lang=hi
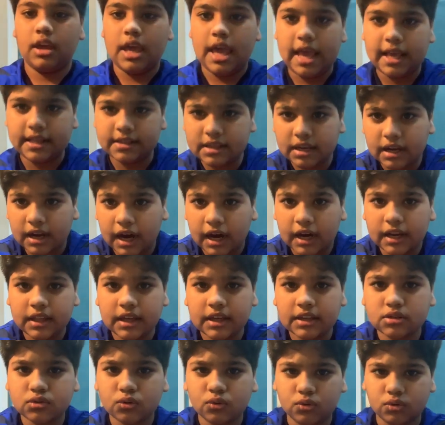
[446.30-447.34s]
ऐसे लगा लिया
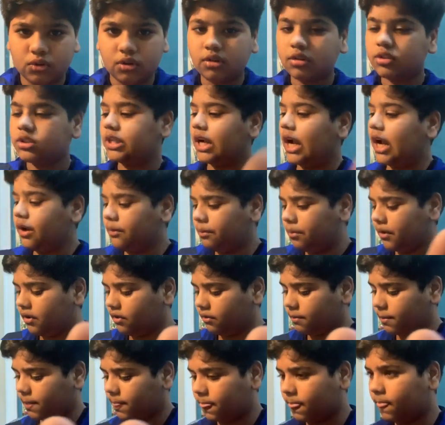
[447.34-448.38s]
इसको स्टैंड पे
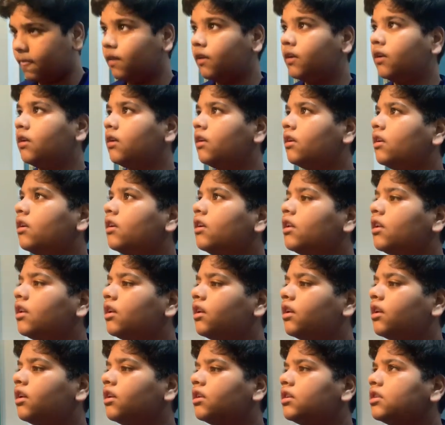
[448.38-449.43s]

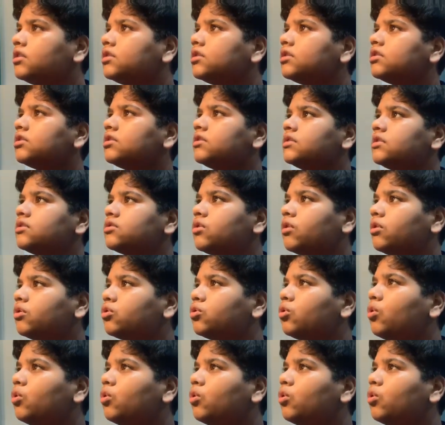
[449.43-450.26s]
आई जस्ट इसको